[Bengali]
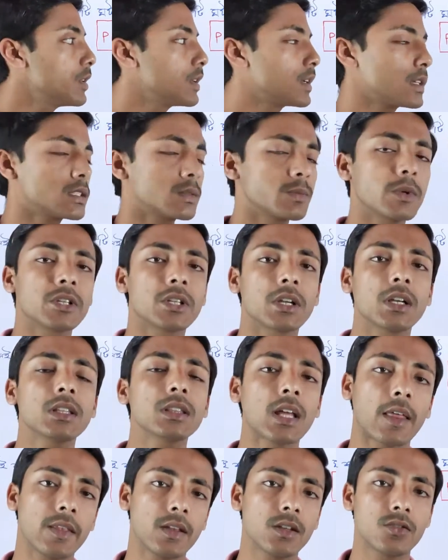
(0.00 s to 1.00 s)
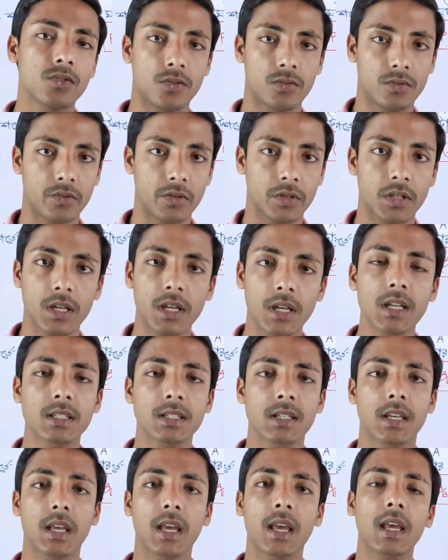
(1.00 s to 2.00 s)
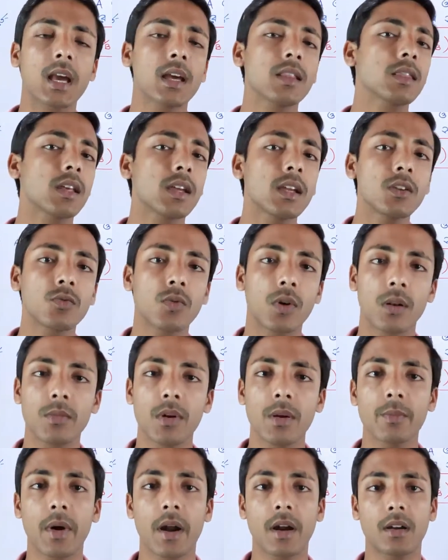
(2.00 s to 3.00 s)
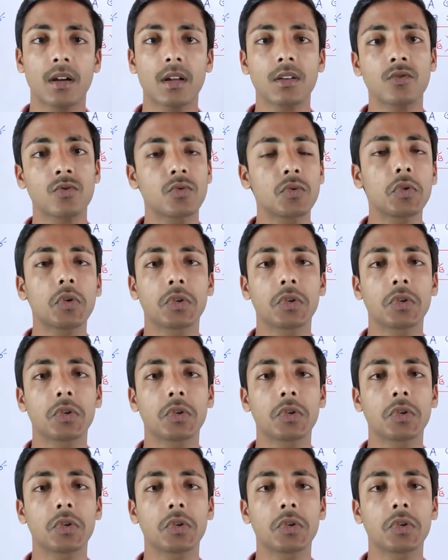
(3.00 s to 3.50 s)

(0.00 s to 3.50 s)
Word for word: এটা স্পেশালি তাদের জন্যই ঠিক আছে এখান থেকে টুয়েলভের পার্টটা শুরু